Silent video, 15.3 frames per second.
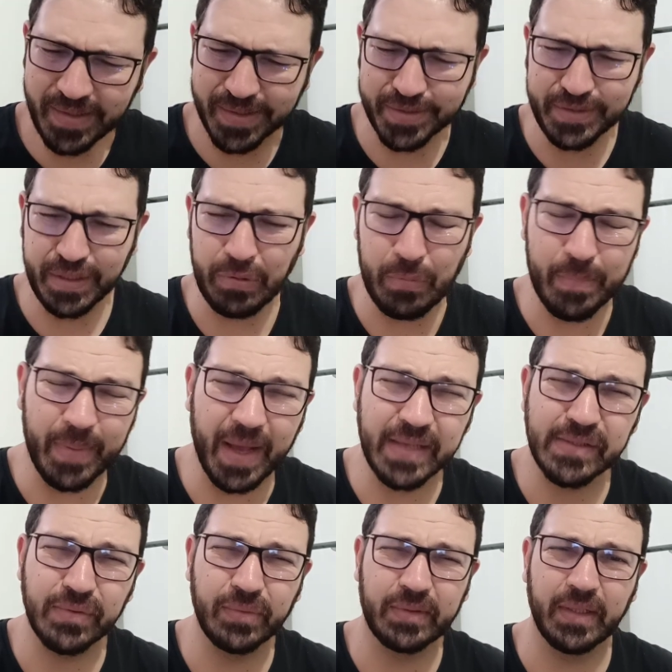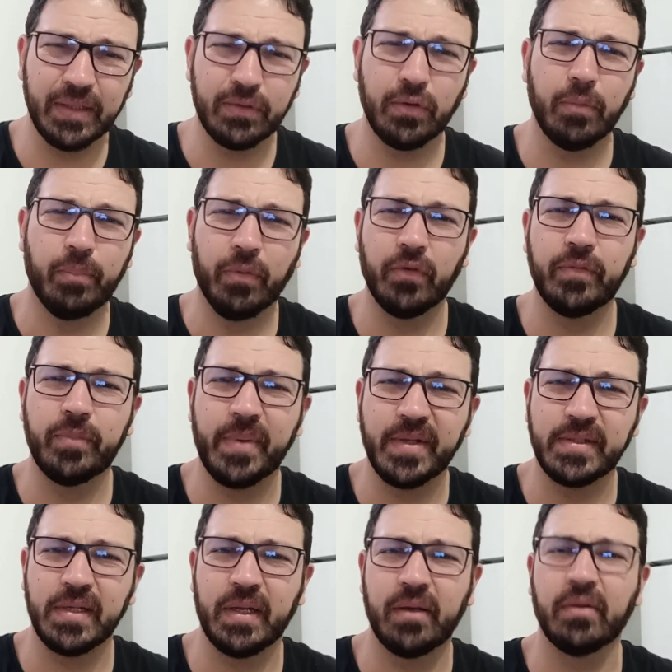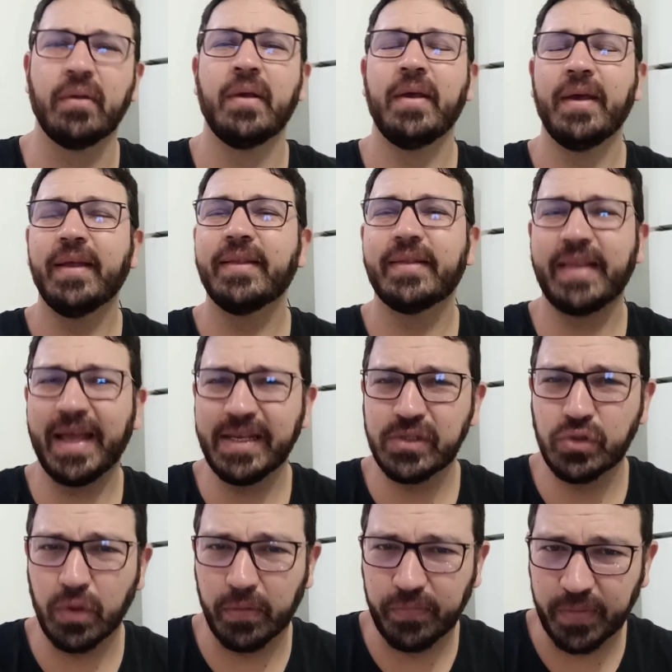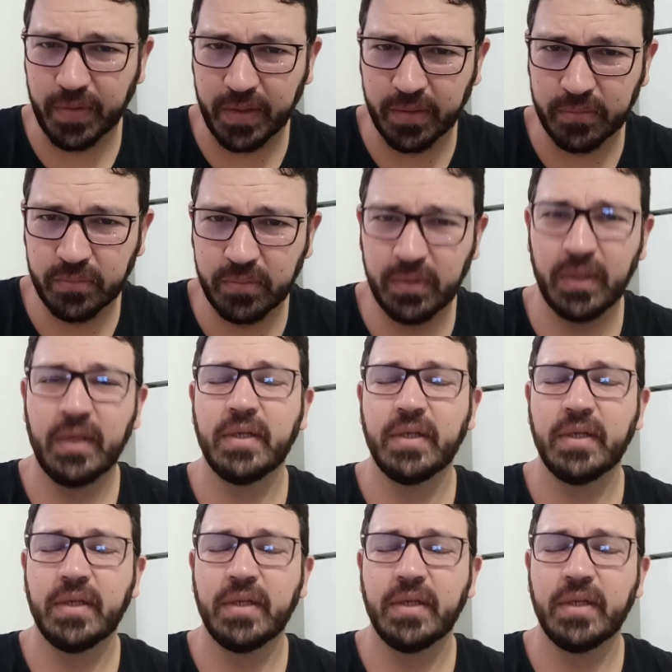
Já não basta o tanto que o povo brasileiro está sofrendo,